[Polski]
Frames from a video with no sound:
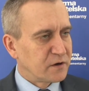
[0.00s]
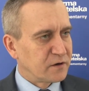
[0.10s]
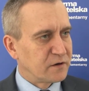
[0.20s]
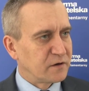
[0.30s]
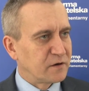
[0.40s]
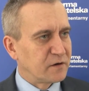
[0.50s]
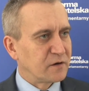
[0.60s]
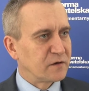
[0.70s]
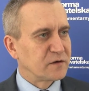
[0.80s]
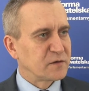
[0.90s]

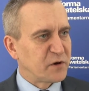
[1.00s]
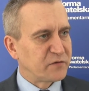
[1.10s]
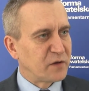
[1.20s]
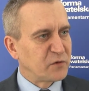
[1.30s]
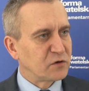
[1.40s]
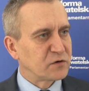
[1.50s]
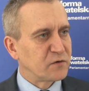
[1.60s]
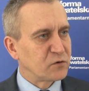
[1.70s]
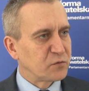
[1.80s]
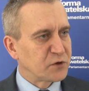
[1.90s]
e, sprawami
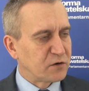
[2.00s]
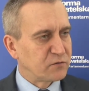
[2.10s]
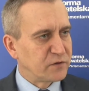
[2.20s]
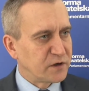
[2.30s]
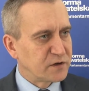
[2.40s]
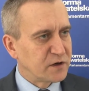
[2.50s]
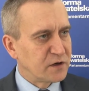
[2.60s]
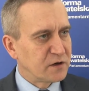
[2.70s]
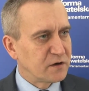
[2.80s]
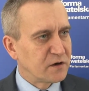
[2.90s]
rozwoju obszarów
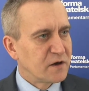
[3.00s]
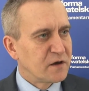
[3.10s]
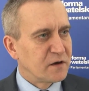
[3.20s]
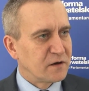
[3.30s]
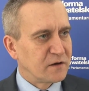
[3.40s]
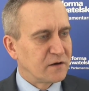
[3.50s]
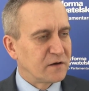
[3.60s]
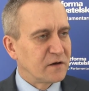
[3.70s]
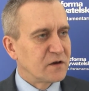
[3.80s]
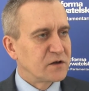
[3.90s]
wiejskich
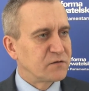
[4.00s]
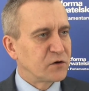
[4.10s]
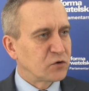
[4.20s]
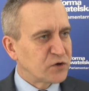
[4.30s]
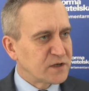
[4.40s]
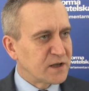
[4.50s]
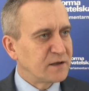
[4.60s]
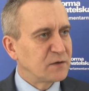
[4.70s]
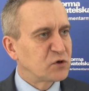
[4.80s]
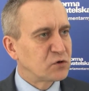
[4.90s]
z
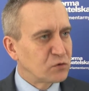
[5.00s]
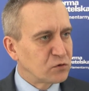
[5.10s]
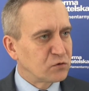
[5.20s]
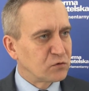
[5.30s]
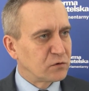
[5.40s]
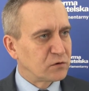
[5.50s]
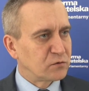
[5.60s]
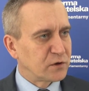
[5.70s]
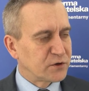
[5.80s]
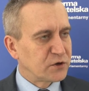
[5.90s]
wykorzystaniem struktur,
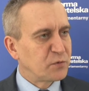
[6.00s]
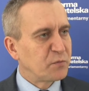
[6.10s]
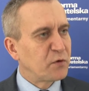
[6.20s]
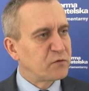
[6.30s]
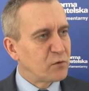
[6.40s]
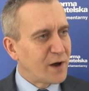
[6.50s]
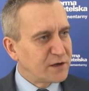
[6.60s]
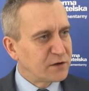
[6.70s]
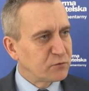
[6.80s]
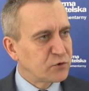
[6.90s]
które żeśmy
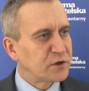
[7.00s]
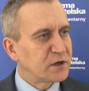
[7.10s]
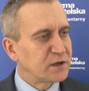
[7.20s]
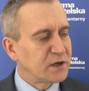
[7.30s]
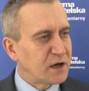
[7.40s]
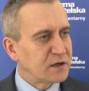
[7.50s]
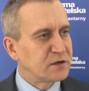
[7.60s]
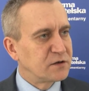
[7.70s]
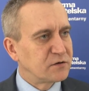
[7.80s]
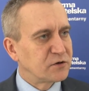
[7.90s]
powołali na użytek tej
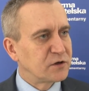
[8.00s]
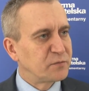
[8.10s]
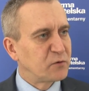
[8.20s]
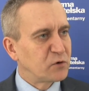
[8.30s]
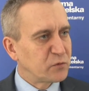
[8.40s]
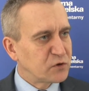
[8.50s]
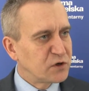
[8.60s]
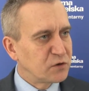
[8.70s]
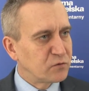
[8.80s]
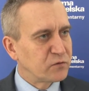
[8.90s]
akcji, czyli
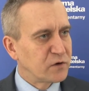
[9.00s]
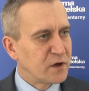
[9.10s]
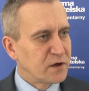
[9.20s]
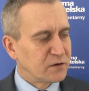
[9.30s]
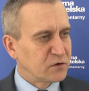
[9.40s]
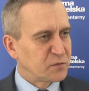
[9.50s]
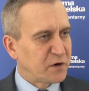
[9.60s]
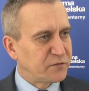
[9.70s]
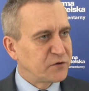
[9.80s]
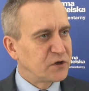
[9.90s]
pełnomocników do
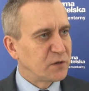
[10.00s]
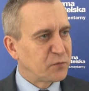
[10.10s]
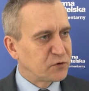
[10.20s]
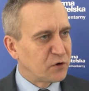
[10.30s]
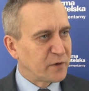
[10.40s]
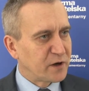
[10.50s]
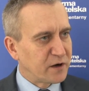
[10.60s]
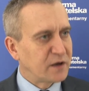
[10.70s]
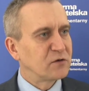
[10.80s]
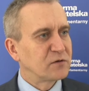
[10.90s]
spraw wsi na poziomach
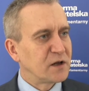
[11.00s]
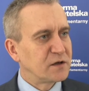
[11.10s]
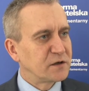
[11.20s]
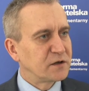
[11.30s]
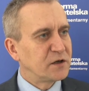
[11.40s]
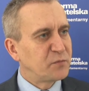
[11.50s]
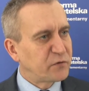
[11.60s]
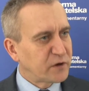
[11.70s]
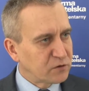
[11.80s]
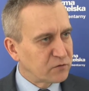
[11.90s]
regionalnych i
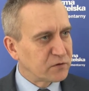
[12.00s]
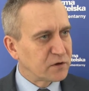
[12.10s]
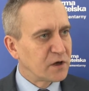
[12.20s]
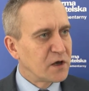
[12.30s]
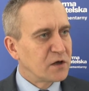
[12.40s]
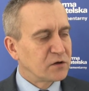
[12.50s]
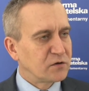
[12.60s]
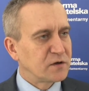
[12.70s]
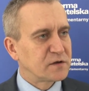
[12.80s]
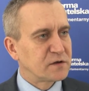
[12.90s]
powiatowych.
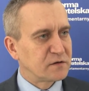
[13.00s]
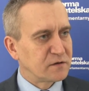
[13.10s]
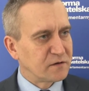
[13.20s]
To jest